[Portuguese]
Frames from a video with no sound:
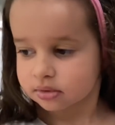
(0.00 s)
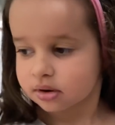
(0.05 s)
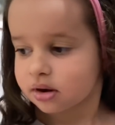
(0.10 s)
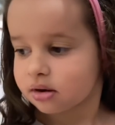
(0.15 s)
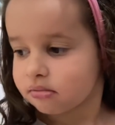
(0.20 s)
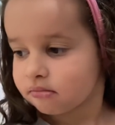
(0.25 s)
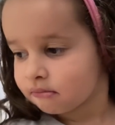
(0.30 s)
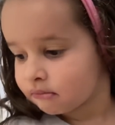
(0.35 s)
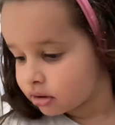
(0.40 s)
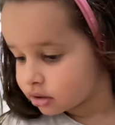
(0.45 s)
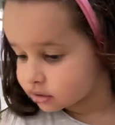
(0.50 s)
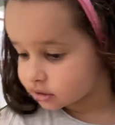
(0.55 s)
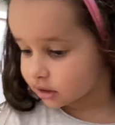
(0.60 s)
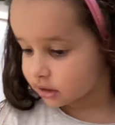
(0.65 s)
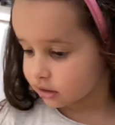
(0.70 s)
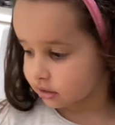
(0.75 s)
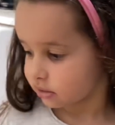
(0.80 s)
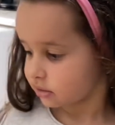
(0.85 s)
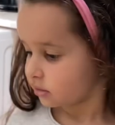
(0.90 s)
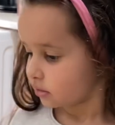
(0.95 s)
Fazer o quê,
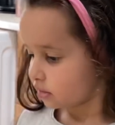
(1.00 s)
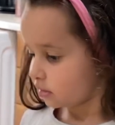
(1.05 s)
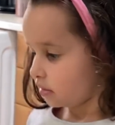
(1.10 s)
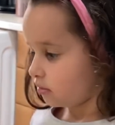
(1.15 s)
né?